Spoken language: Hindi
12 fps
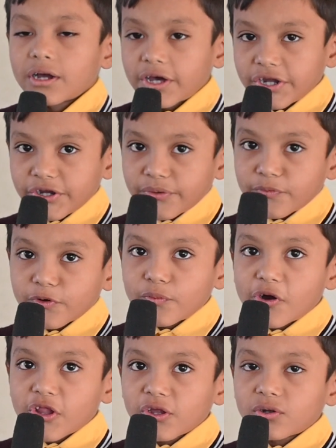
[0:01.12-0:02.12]
हरिओम गुड
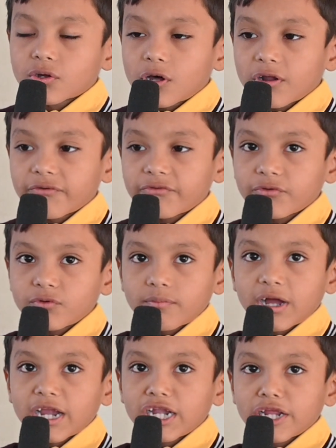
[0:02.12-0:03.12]
मॉर्निंग टू ऑल ऑफ यू
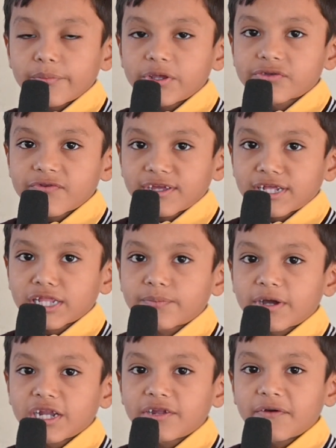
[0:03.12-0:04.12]
माय नेम इज वेदांत
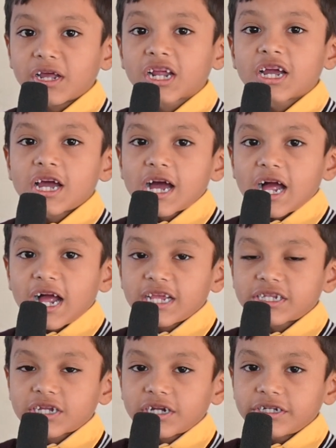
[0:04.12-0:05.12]
पानीवार
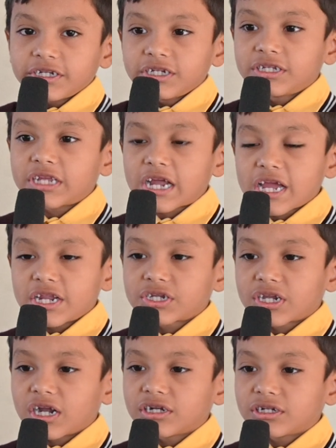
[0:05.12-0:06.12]
आई स्टडी इन सेकेंड
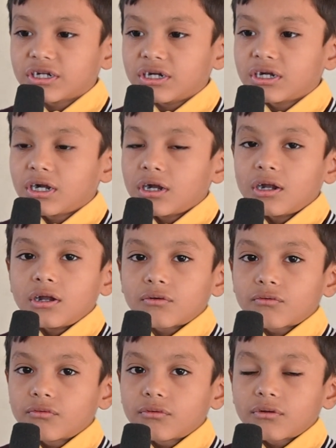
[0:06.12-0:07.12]

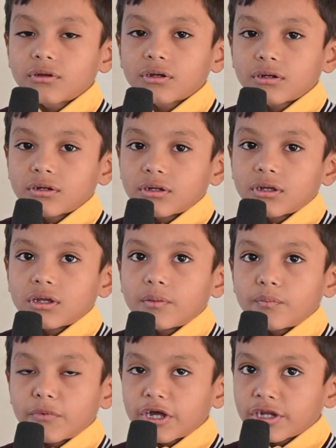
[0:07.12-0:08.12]

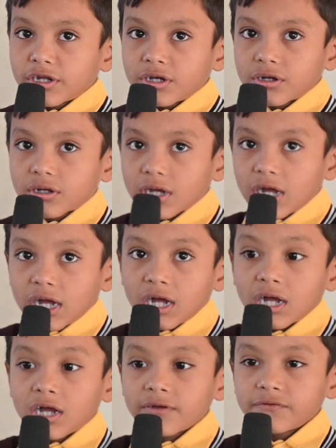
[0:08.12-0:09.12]
स्टैंडर्ड मन का
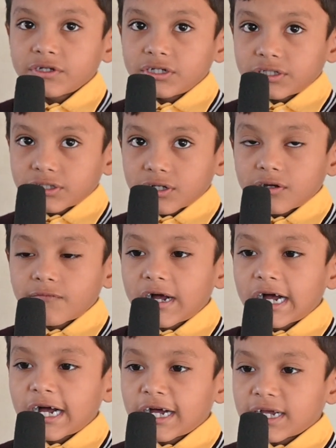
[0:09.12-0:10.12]

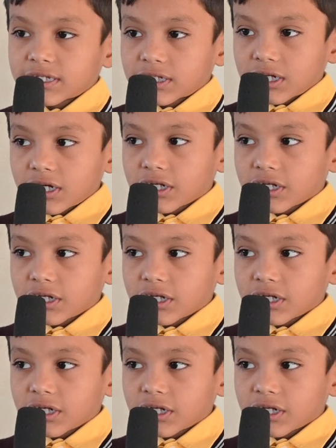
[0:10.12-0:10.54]
विश्वास